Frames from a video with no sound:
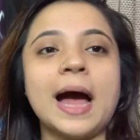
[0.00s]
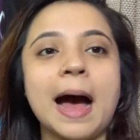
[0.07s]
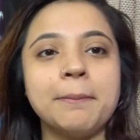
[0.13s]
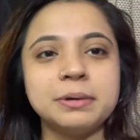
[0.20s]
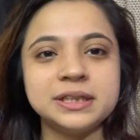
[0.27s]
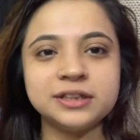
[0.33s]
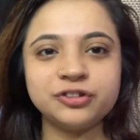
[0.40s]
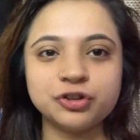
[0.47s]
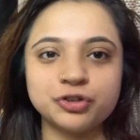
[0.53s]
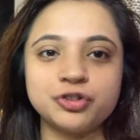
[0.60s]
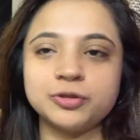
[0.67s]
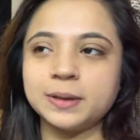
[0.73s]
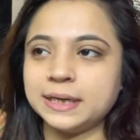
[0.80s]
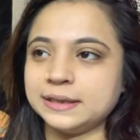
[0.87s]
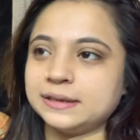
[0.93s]
আমাদের
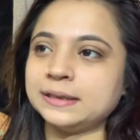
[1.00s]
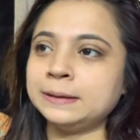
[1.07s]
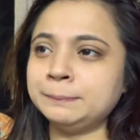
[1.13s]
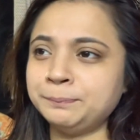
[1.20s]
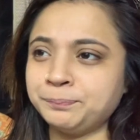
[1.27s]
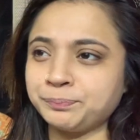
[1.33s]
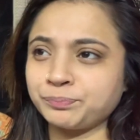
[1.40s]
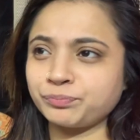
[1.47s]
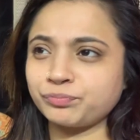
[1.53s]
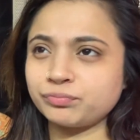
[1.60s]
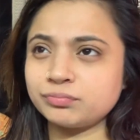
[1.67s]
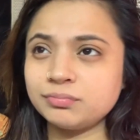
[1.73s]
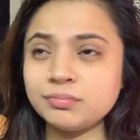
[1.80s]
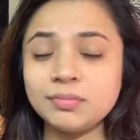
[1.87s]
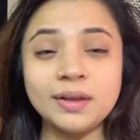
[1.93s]
শ্বশুর বাড়িতে
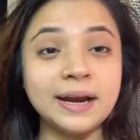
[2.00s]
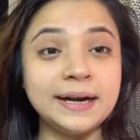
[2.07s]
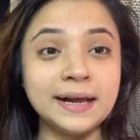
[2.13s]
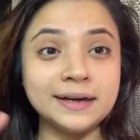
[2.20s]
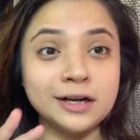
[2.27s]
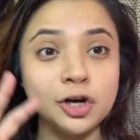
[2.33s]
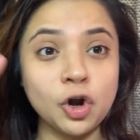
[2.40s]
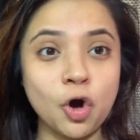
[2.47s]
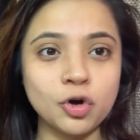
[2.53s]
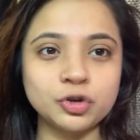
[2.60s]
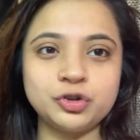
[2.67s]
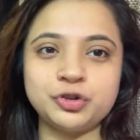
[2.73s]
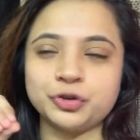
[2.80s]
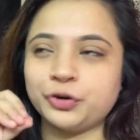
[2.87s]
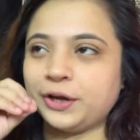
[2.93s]
এটা একটা লং
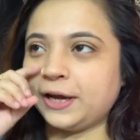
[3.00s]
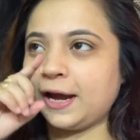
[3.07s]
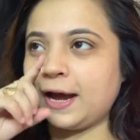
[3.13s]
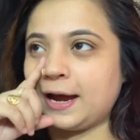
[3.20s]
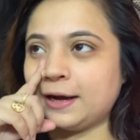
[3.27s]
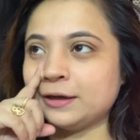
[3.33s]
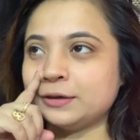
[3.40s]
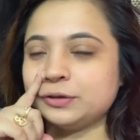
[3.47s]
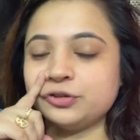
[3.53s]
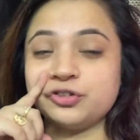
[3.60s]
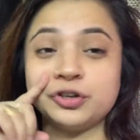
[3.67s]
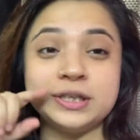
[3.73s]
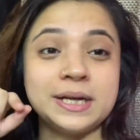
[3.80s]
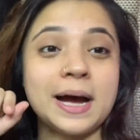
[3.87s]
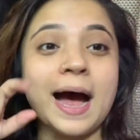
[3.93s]
স্টোরি হ্যাঁ
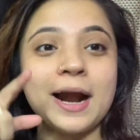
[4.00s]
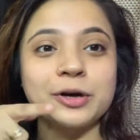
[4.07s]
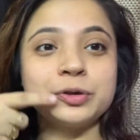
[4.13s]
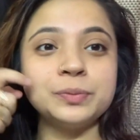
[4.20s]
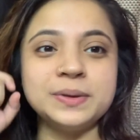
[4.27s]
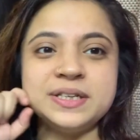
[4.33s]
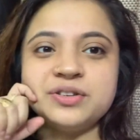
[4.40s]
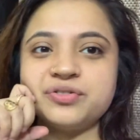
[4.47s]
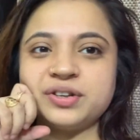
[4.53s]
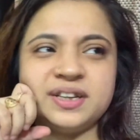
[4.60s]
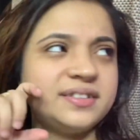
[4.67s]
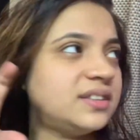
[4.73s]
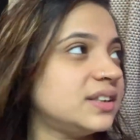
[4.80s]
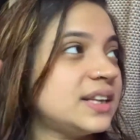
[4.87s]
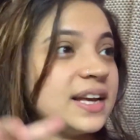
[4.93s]
স্টোরিটা আর খুব
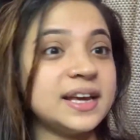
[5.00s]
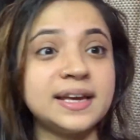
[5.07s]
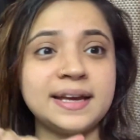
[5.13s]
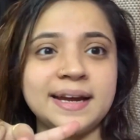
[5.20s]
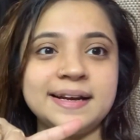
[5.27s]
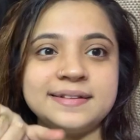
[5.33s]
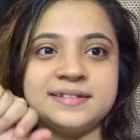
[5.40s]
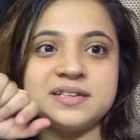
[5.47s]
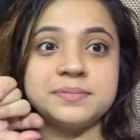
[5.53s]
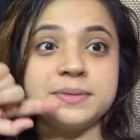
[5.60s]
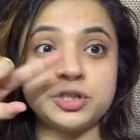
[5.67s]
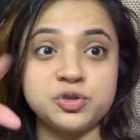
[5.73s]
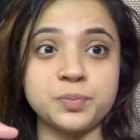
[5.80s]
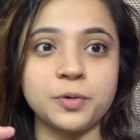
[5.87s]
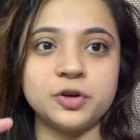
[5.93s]
ইন্টারেস্টিং দেখি কে এসছে আমি
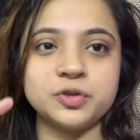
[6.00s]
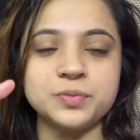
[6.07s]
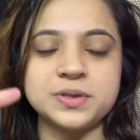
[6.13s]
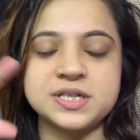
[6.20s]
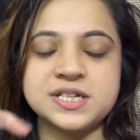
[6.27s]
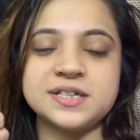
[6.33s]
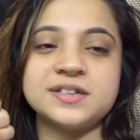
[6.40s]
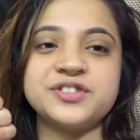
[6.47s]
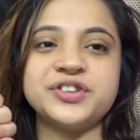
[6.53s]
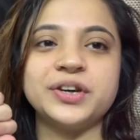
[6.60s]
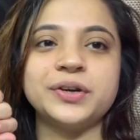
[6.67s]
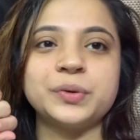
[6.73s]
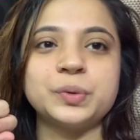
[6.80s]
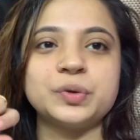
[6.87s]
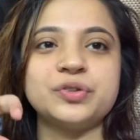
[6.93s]
একটু পরে তোমাদের সাথে
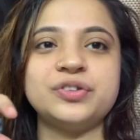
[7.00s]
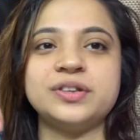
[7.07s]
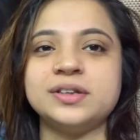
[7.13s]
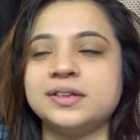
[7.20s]
শেয়ার করছি